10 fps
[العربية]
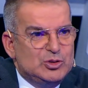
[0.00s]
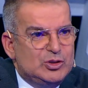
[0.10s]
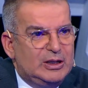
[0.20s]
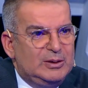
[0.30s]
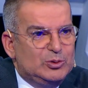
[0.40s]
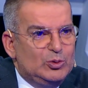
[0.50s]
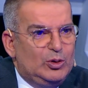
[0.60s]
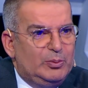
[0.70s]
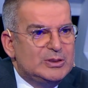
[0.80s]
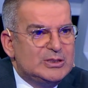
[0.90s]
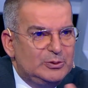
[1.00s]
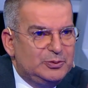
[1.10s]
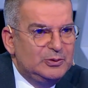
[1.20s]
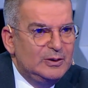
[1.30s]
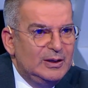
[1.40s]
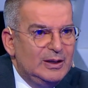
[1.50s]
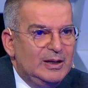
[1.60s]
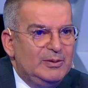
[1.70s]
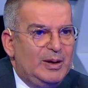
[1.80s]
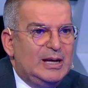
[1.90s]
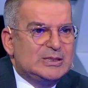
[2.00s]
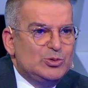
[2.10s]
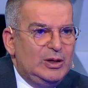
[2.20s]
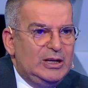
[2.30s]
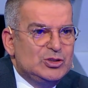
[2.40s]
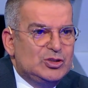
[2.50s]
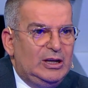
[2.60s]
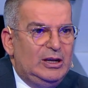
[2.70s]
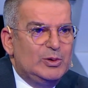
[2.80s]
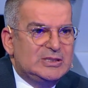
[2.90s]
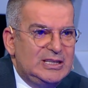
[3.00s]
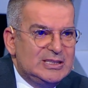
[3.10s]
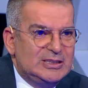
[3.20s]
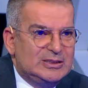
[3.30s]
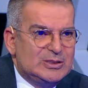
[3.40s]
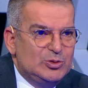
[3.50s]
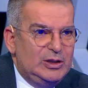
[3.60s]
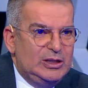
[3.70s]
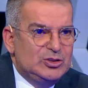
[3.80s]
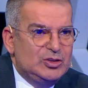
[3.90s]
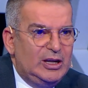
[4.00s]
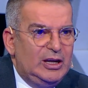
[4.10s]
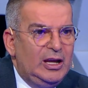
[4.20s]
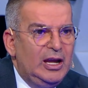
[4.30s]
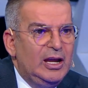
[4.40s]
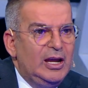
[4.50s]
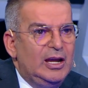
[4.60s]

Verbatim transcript: مش دغري بتروح بتصف مع الثنائي الشيعي وسياسه الثنائي الشيعي دخلي